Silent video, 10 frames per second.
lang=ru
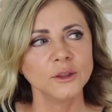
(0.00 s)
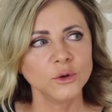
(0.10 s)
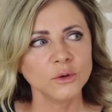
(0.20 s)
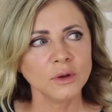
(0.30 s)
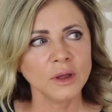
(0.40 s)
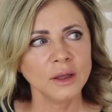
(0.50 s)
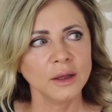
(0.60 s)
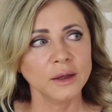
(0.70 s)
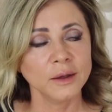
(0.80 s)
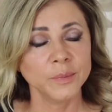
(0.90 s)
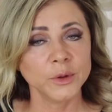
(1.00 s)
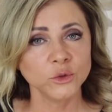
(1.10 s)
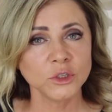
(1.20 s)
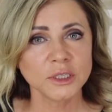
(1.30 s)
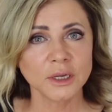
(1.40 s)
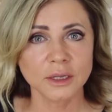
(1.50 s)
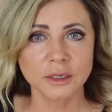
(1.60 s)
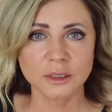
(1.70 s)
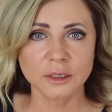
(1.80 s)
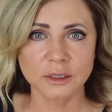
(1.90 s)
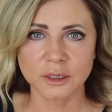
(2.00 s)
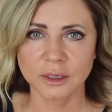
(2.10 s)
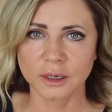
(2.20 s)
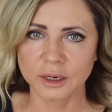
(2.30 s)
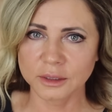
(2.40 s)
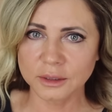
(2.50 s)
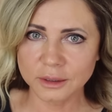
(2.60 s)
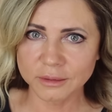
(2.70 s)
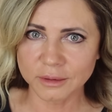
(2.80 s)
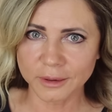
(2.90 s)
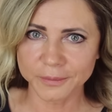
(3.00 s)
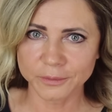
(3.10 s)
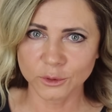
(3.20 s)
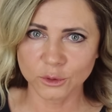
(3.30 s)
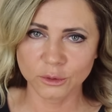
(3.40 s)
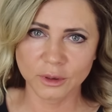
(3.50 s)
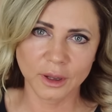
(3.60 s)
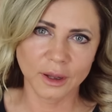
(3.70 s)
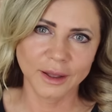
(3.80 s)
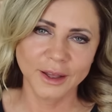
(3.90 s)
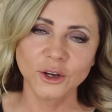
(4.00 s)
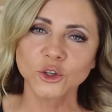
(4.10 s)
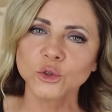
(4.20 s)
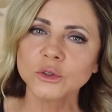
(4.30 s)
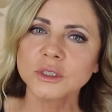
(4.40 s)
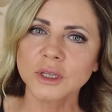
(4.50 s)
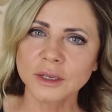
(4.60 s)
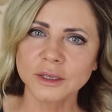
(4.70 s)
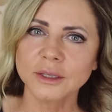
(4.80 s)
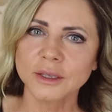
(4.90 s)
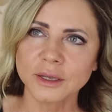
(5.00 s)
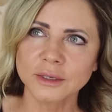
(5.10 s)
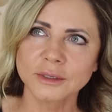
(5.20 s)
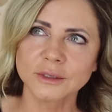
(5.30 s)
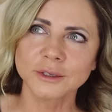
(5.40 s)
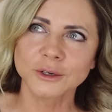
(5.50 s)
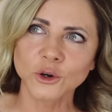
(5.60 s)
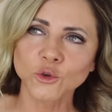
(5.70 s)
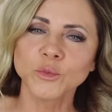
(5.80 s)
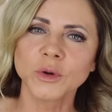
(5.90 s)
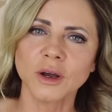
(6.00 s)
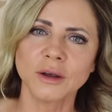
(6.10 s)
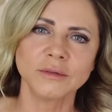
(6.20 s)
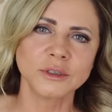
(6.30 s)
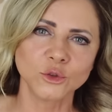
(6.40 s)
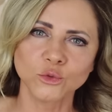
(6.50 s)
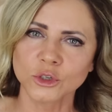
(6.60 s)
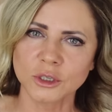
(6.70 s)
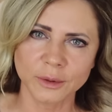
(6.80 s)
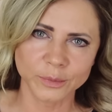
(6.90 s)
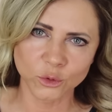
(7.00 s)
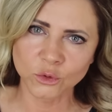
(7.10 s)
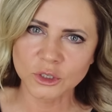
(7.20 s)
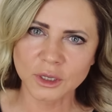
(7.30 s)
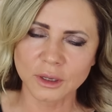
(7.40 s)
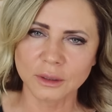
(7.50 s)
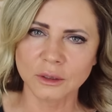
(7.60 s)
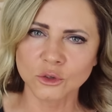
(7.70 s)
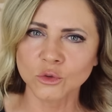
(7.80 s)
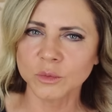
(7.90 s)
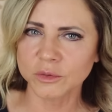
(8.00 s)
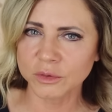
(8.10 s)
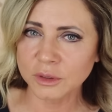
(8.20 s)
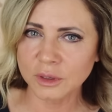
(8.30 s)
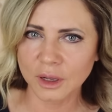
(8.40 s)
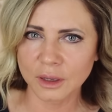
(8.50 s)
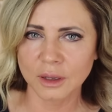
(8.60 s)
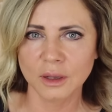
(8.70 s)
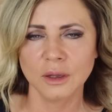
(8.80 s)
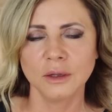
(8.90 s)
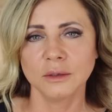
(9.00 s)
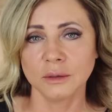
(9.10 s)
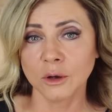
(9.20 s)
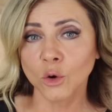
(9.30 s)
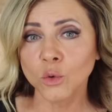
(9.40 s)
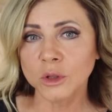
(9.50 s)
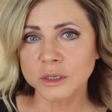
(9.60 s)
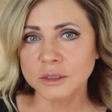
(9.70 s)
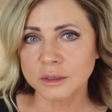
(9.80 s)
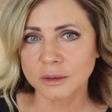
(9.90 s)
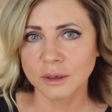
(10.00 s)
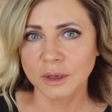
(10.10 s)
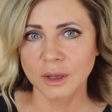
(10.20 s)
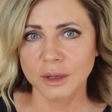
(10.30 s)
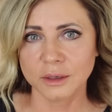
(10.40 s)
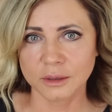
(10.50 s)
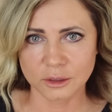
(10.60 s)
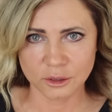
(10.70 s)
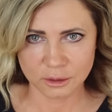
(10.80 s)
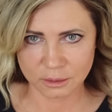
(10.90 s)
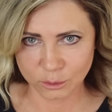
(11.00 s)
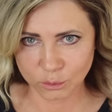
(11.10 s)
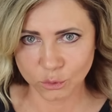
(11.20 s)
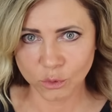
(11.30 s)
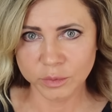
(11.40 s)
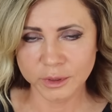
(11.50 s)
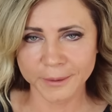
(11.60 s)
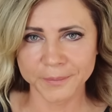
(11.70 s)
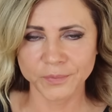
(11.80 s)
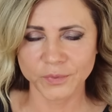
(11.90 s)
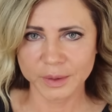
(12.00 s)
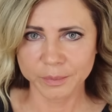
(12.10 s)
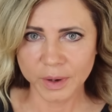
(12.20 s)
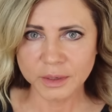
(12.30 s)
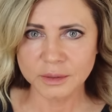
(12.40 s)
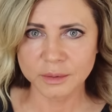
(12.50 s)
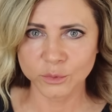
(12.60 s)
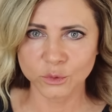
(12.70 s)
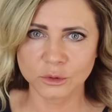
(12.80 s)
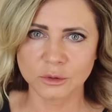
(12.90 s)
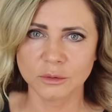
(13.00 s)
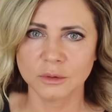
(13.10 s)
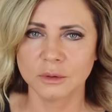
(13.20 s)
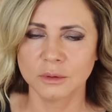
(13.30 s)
то э, получится, конечно же, красиво. Вот только кто станет есть хрупкое воздушное пирожное ножом и вилкой – на холоде. Это ж неудобно, да и пальцы мерзнут.